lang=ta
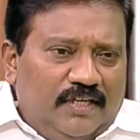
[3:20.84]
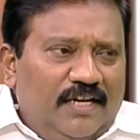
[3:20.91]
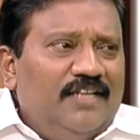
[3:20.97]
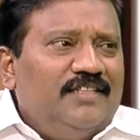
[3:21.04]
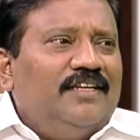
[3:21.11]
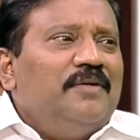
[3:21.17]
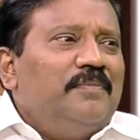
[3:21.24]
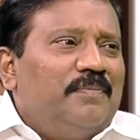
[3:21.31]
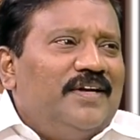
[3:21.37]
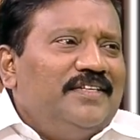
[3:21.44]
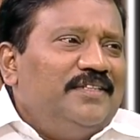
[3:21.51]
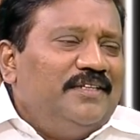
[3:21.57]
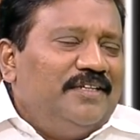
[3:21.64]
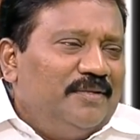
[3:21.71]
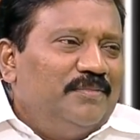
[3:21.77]
நிறைய தடவை
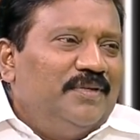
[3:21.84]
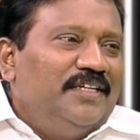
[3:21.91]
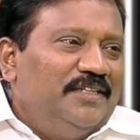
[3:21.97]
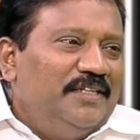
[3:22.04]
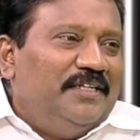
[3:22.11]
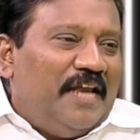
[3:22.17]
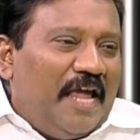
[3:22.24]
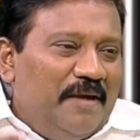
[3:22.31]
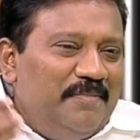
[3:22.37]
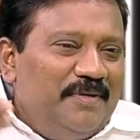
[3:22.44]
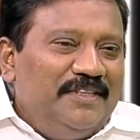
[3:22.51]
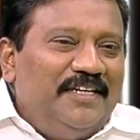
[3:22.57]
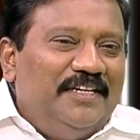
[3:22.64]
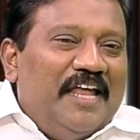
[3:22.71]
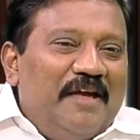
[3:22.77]
பார்த்துருக்கேன் நம்ம இந்த டைம்
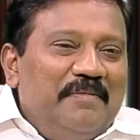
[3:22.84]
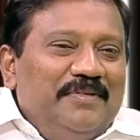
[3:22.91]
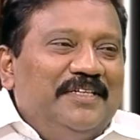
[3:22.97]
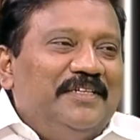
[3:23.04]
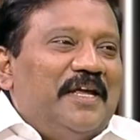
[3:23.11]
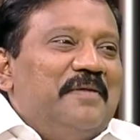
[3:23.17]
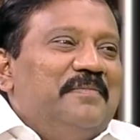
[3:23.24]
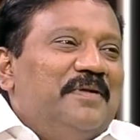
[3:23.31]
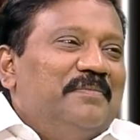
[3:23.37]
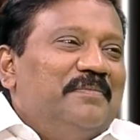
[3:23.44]
இந்த டைம் இந்த டைம்